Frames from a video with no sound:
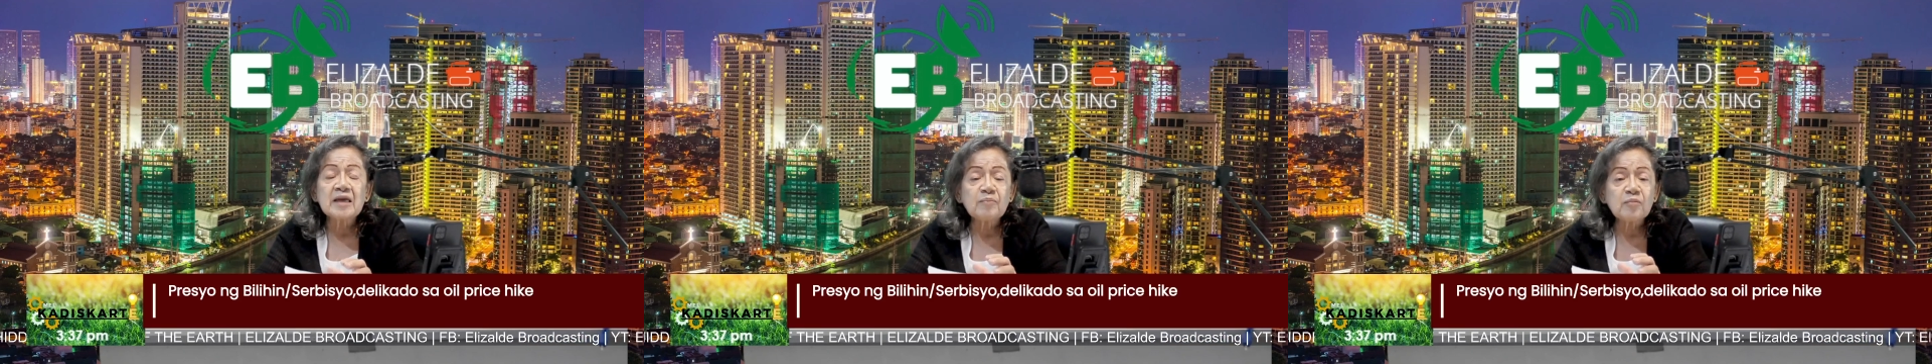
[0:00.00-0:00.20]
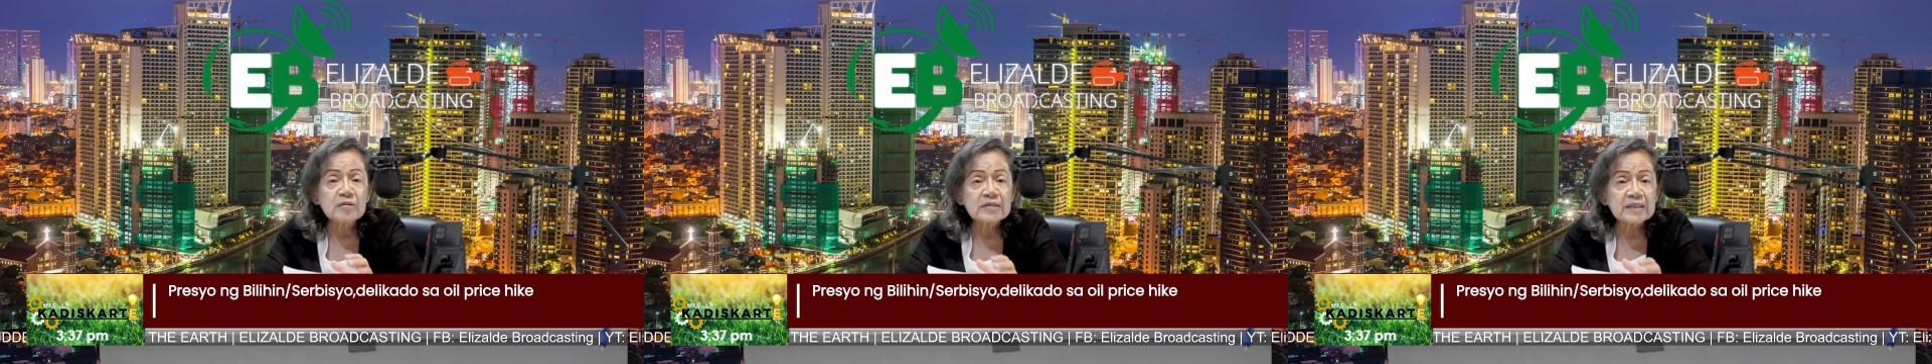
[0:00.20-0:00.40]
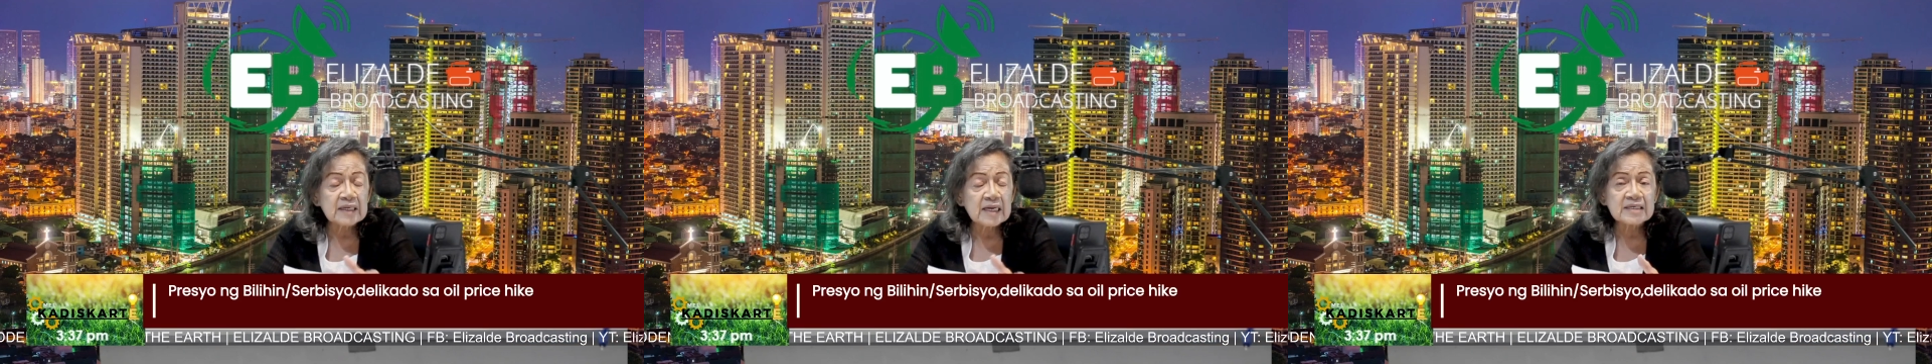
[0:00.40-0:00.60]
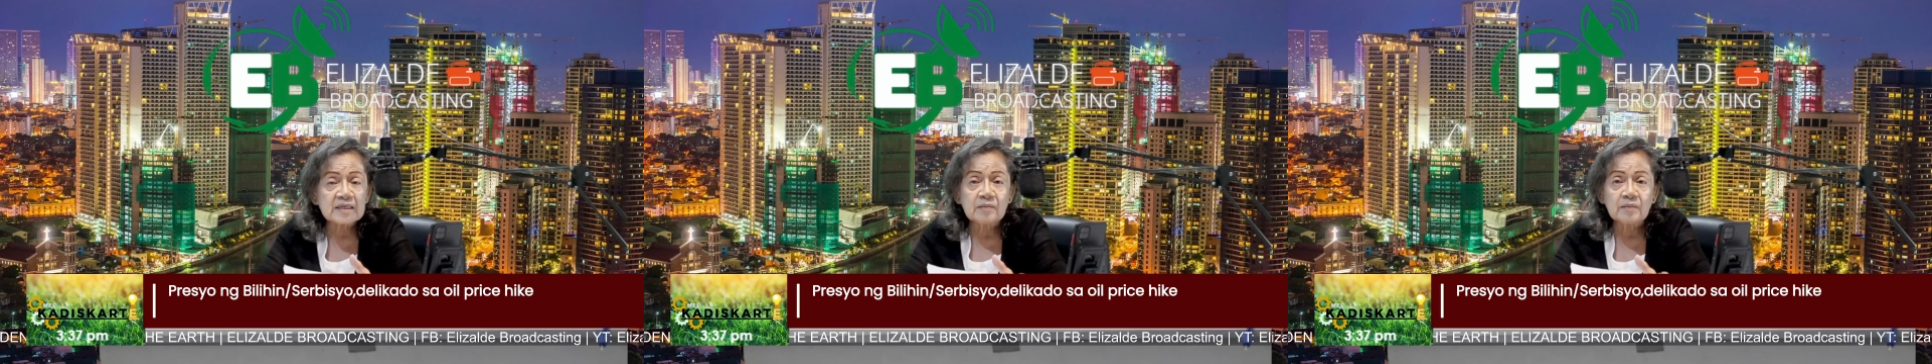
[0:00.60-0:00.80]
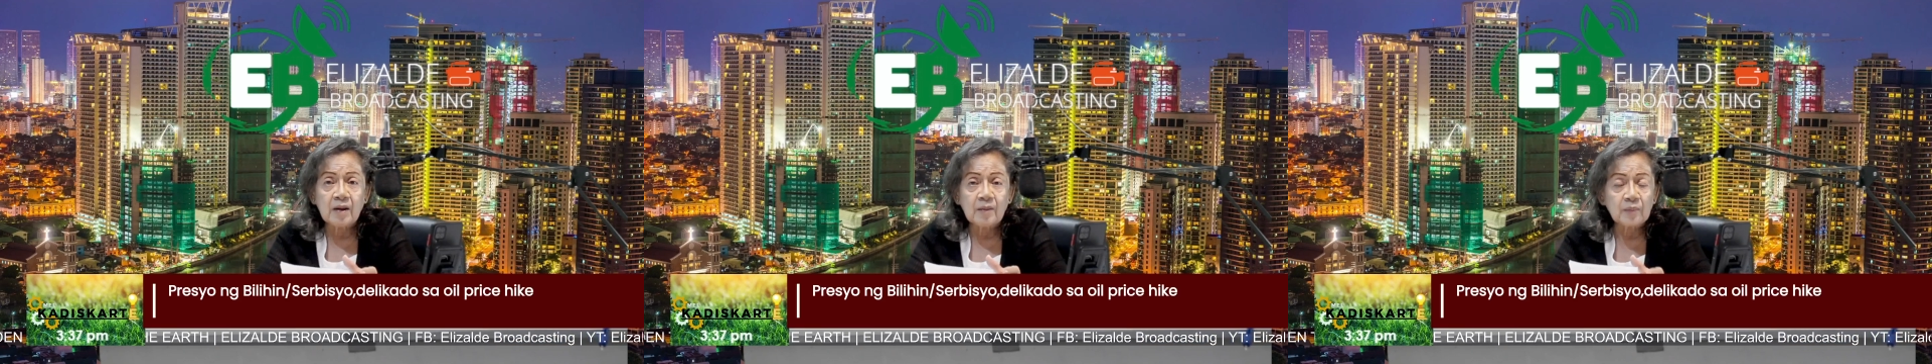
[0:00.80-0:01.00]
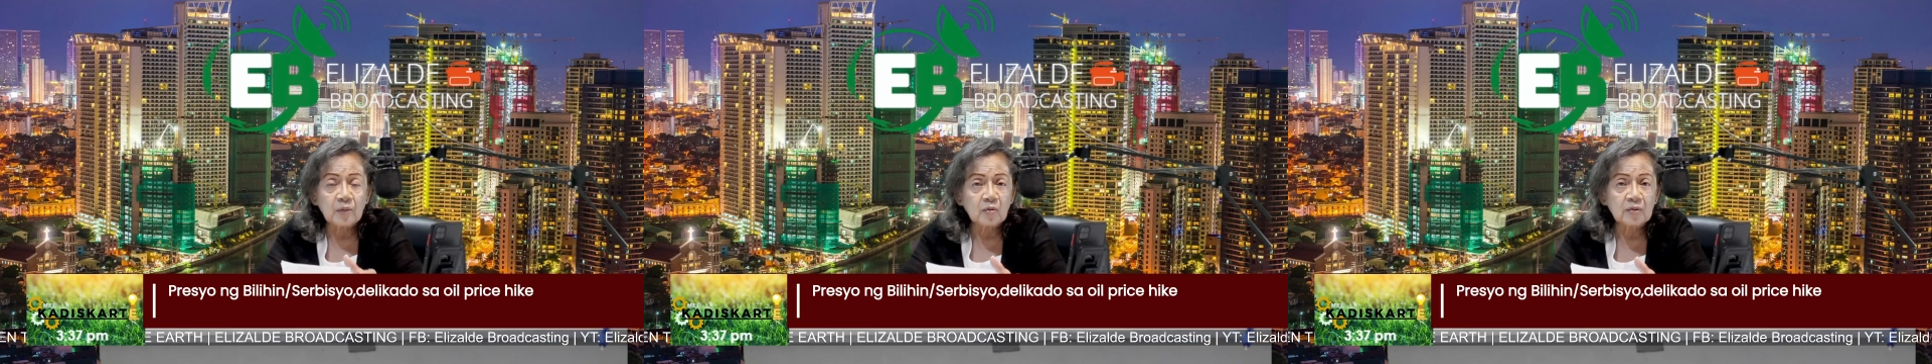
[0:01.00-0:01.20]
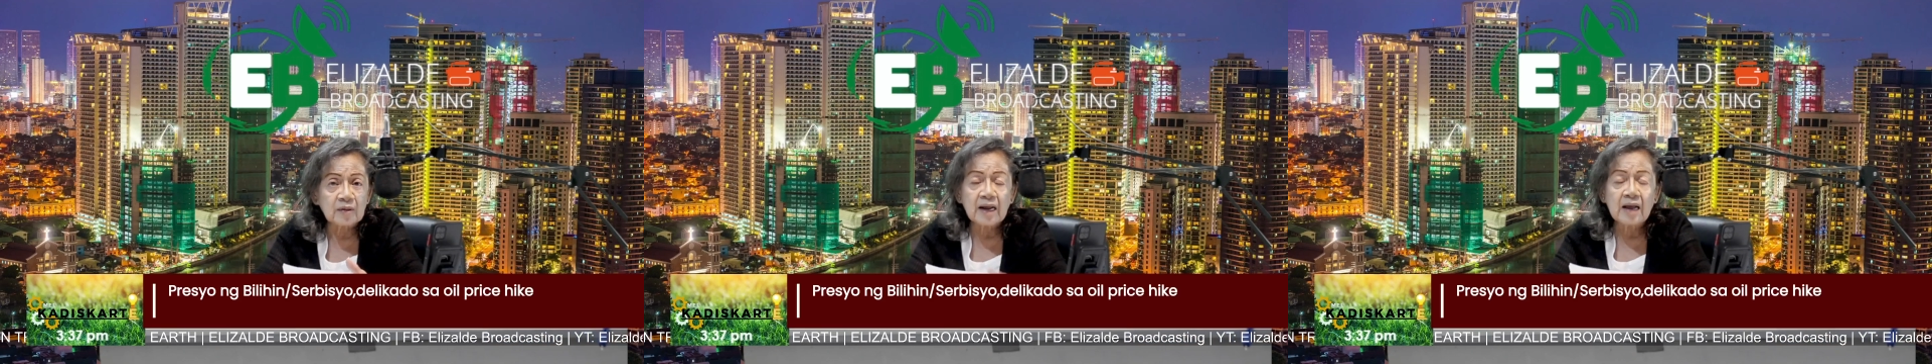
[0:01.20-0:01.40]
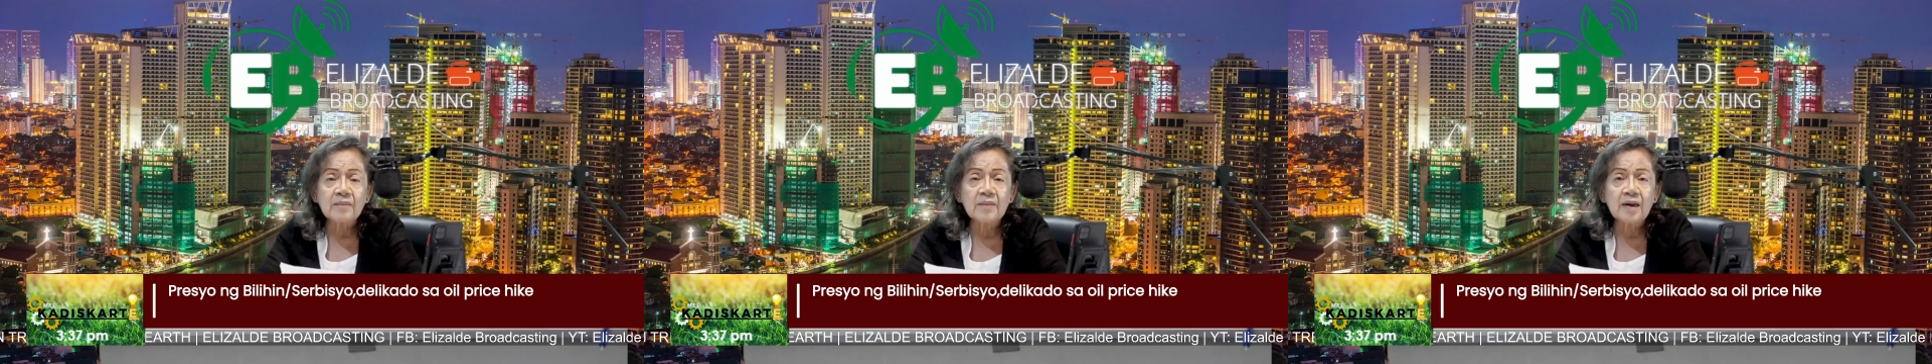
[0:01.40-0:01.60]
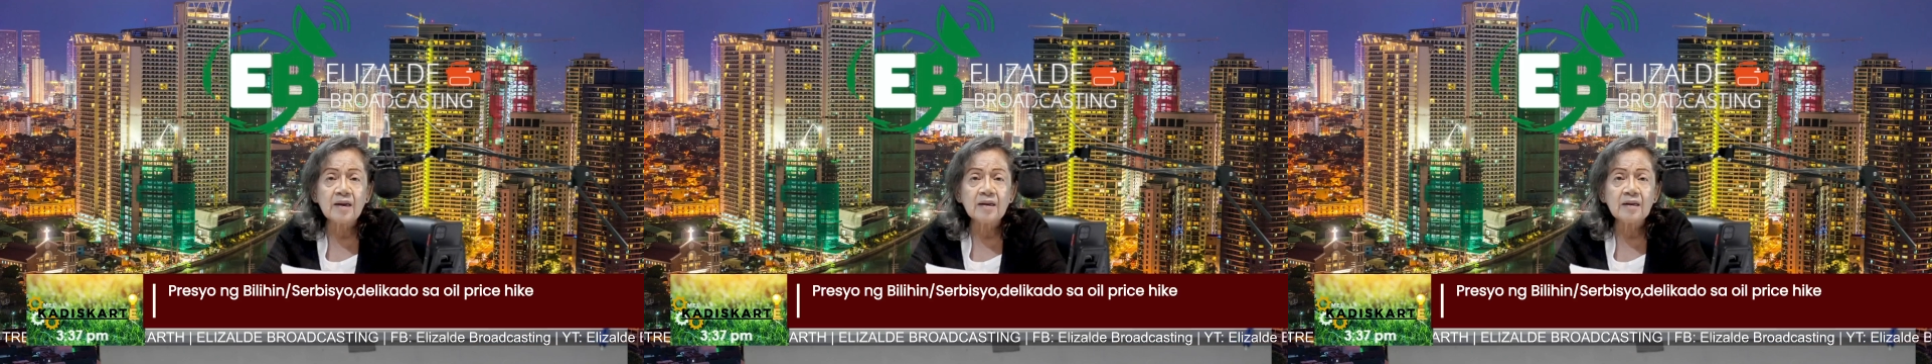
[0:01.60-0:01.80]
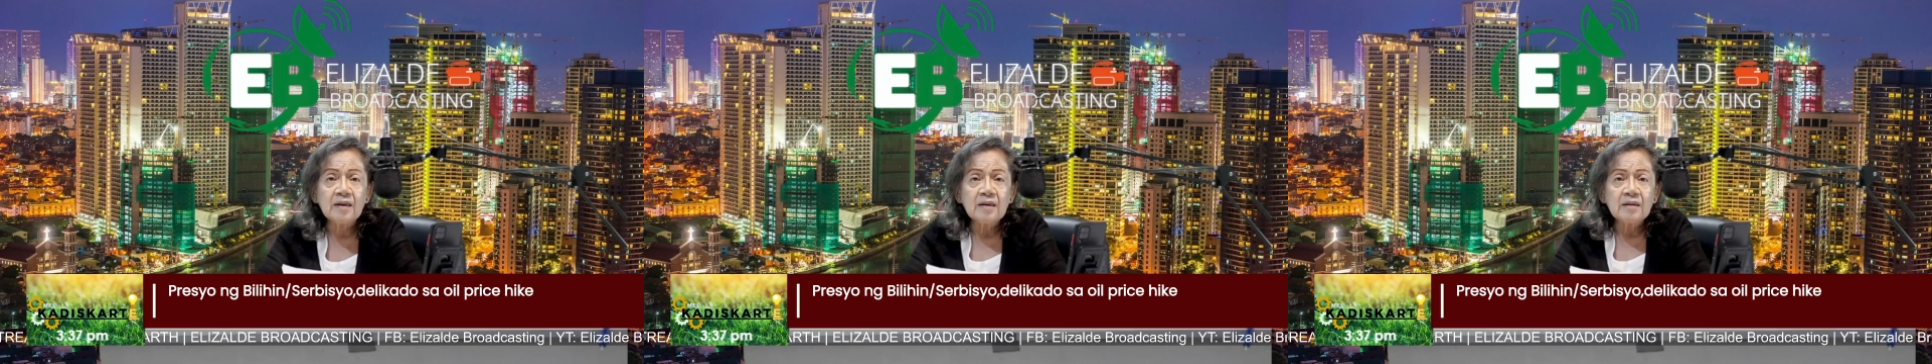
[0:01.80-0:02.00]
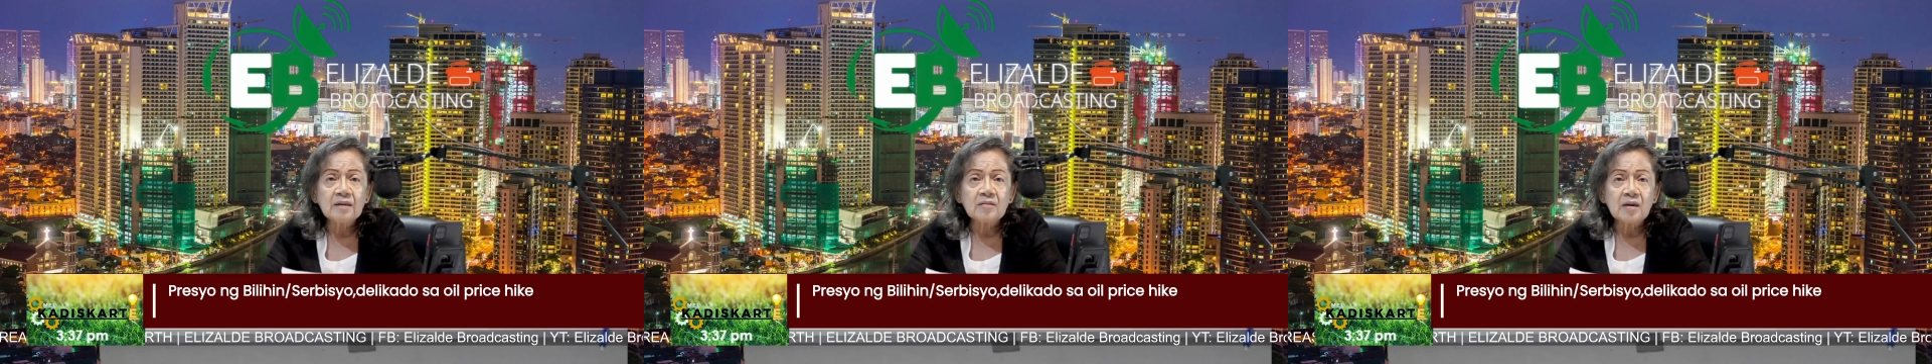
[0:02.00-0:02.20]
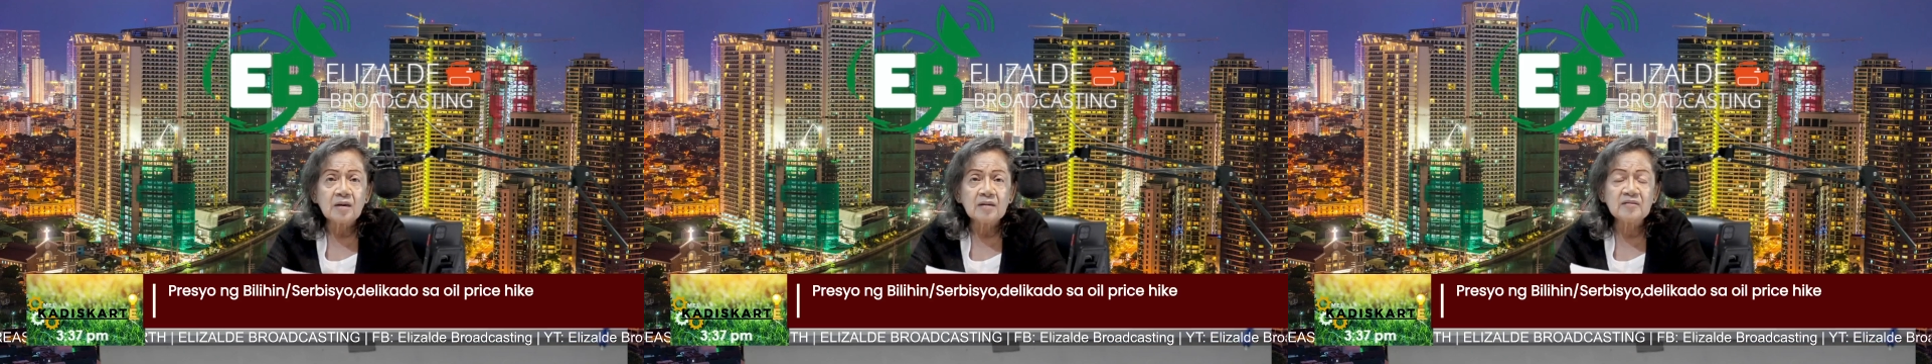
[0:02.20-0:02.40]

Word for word: isa po sila sa mga programang